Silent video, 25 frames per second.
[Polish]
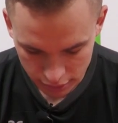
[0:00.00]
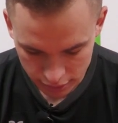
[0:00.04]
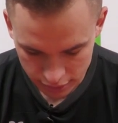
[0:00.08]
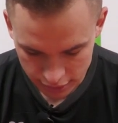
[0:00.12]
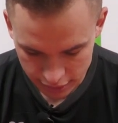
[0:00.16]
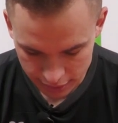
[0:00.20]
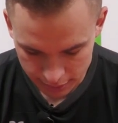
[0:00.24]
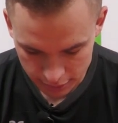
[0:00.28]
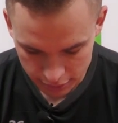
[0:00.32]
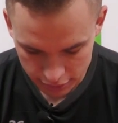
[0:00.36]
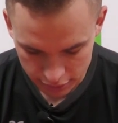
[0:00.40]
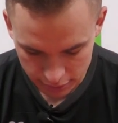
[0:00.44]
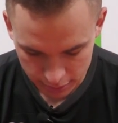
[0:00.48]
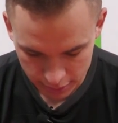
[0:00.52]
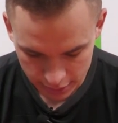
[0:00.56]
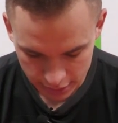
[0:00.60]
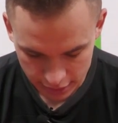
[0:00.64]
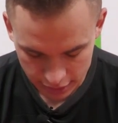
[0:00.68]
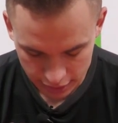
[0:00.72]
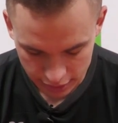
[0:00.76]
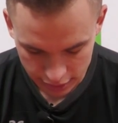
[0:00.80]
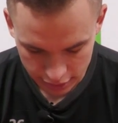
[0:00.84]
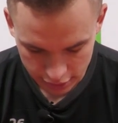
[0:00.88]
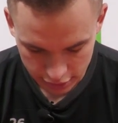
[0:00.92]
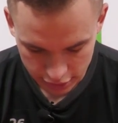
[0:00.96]
to samo co
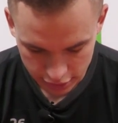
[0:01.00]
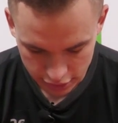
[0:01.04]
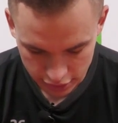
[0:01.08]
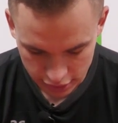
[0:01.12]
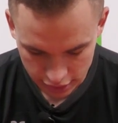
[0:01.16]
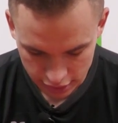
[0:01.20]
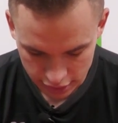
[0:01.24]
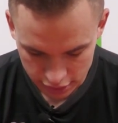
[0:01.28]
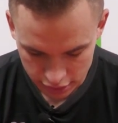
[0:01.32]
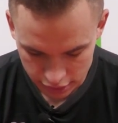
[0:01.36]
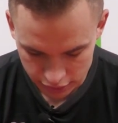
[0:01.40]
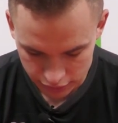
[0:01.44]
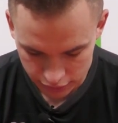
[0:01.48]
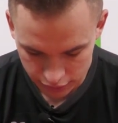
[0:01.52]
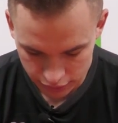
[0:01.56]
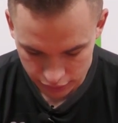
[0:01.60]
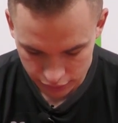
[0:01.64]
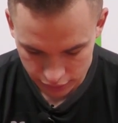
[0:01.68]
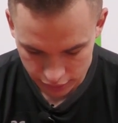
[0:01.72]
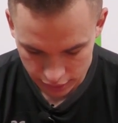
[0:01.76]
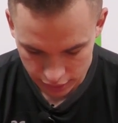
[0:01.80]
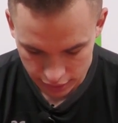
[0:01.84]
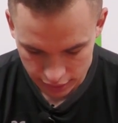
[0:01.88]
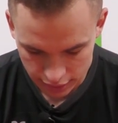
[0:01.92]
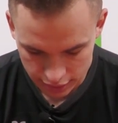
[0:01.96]
Patryka Szysza. Czy w
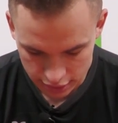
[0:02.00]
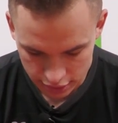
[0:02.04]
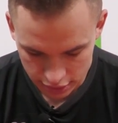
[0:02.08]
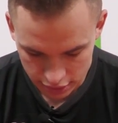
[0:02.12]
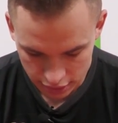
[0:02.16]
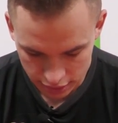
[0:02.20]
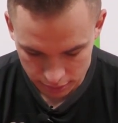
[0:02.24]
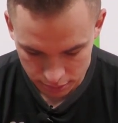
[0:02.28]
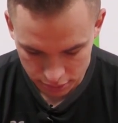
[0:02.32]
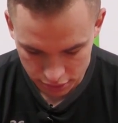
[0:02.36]
Twojej dalszej